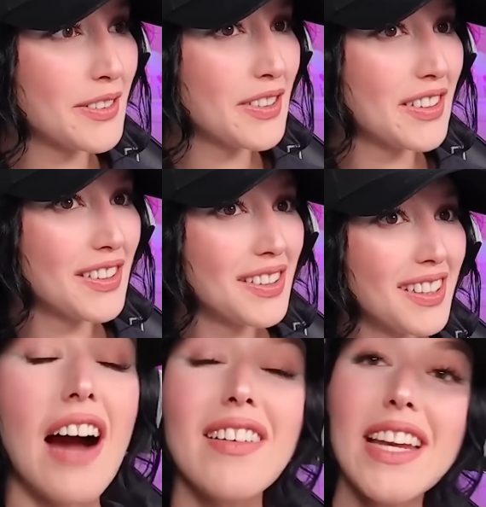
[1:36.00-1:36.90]
bu.
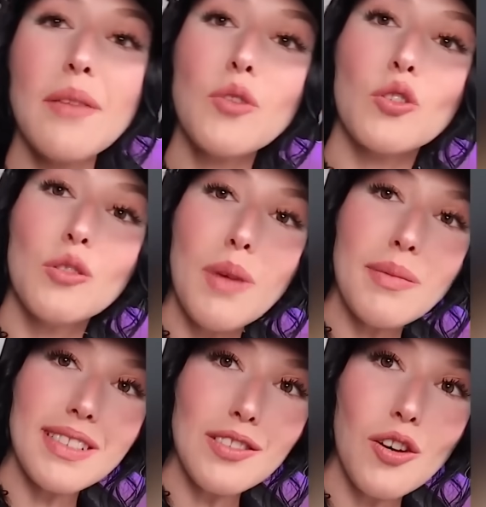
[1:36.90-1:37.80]
Kahvenin hem
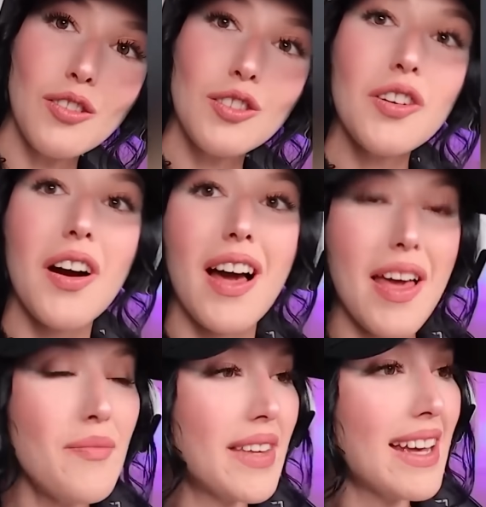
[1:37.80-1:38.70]
dökülmemesini
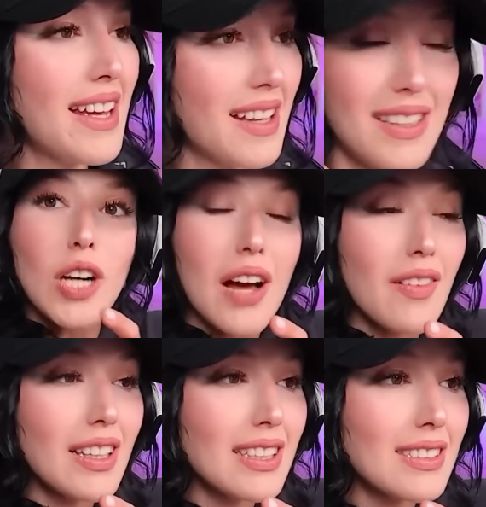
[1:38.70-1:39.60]
önlüyor hem de o
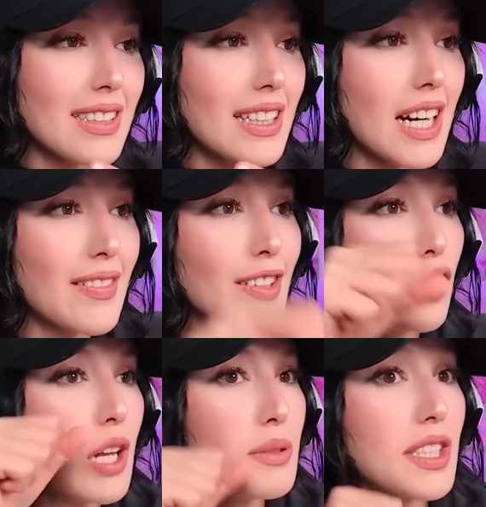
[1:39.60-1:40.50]
kahve alanından kahveni
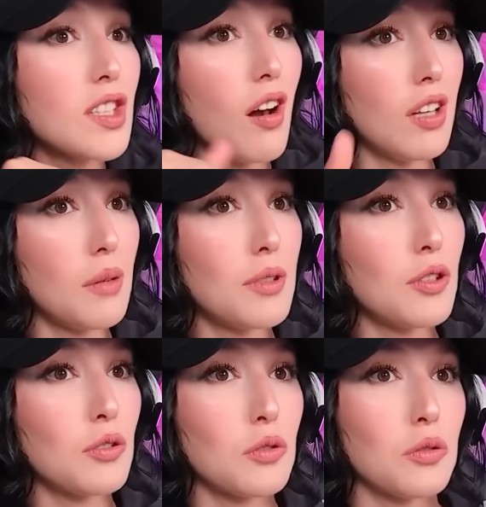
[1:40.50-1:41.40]
kolay bir şekilde
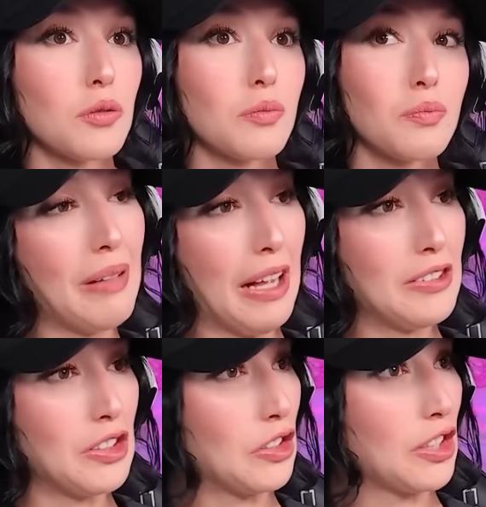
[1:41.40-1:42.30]
alabiliyorsun.
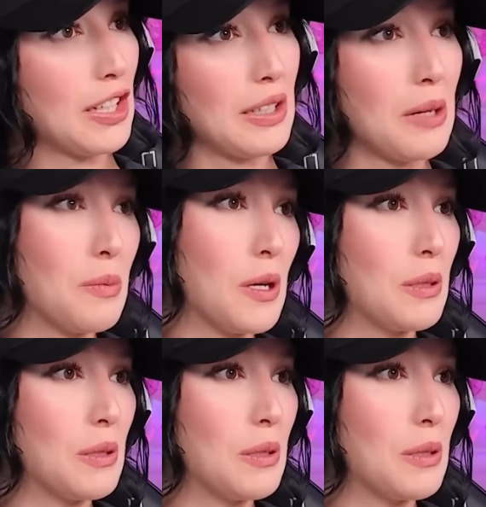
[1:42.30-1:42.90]
Bence işe yarar